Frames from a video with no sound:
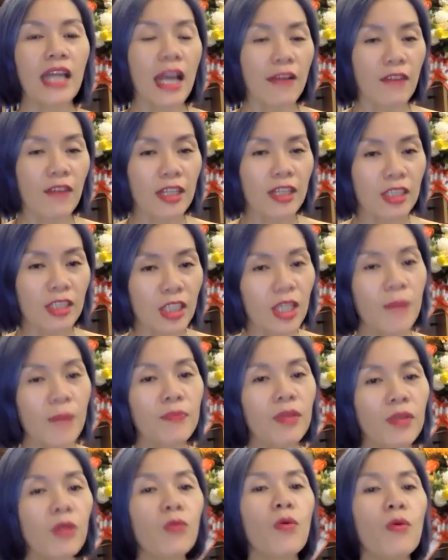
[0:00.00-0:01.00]
và tiềm
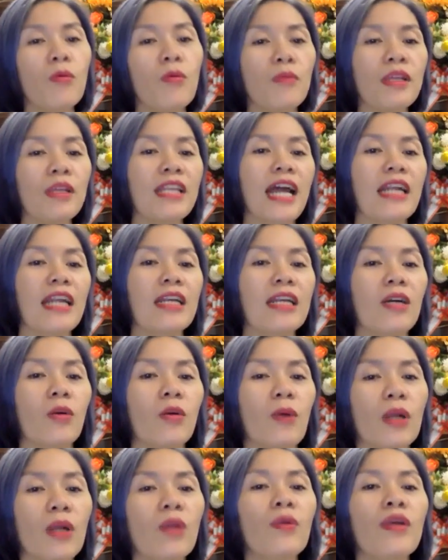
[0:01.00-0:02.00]
thức của mình đã được
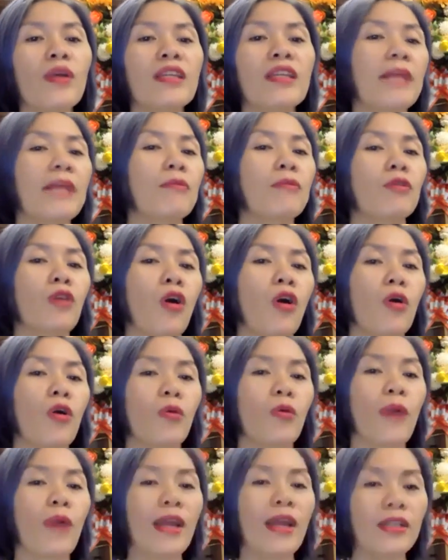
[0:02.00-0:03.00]
huấn luyện thành một thói
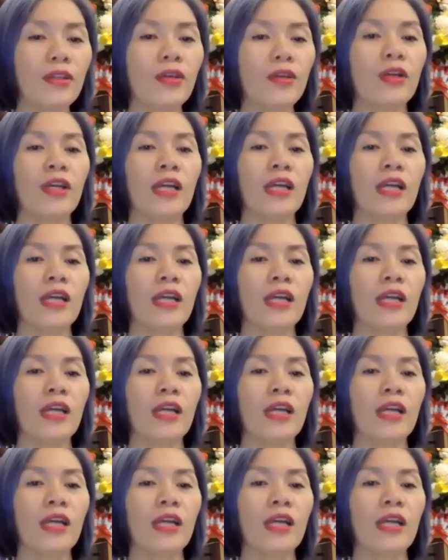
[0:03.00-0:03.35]
quen rồi,